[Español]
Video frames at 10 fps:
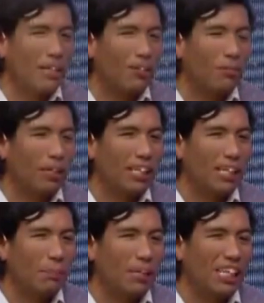
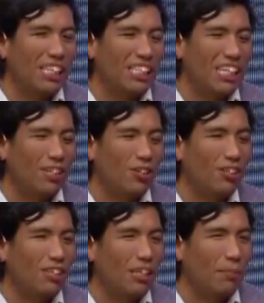compartir experiencias,
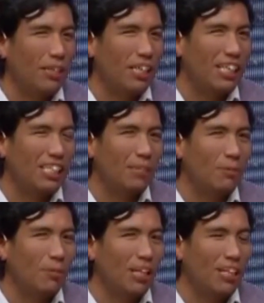¿no? Experiencias,
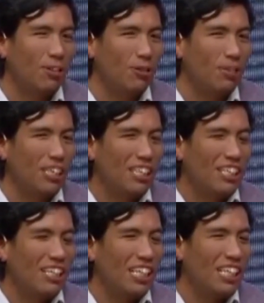momentos
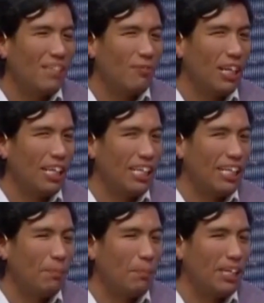de falta
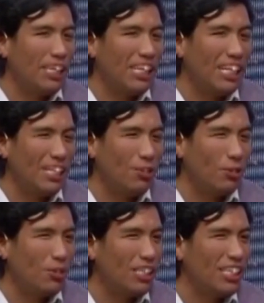de empatía en
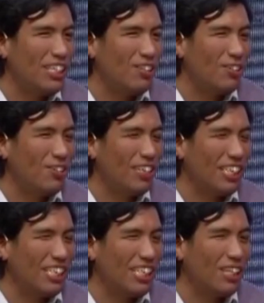todo sentido, ¿no?
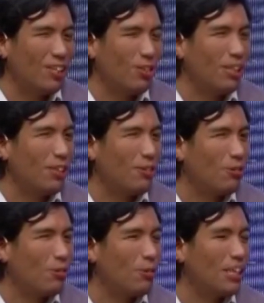
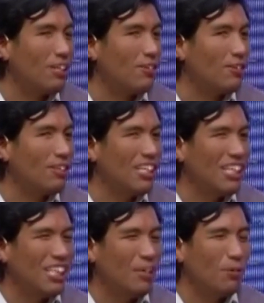Arquitectónico, urbano,
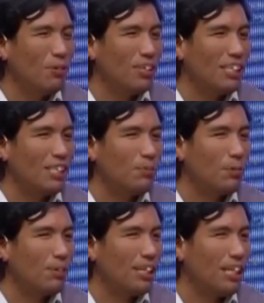en modo de
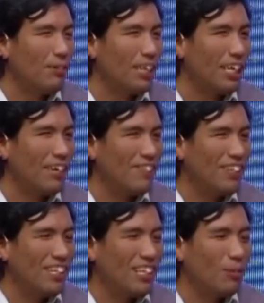transporte. La verdad que
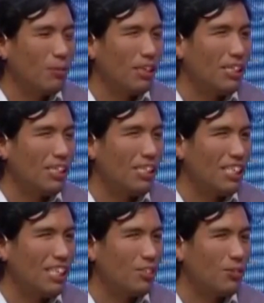como
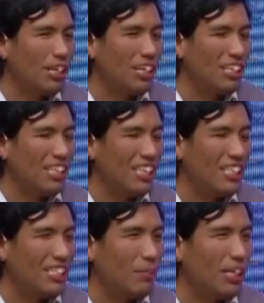decís, la ciudad
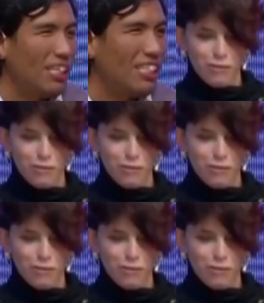eh, se padece.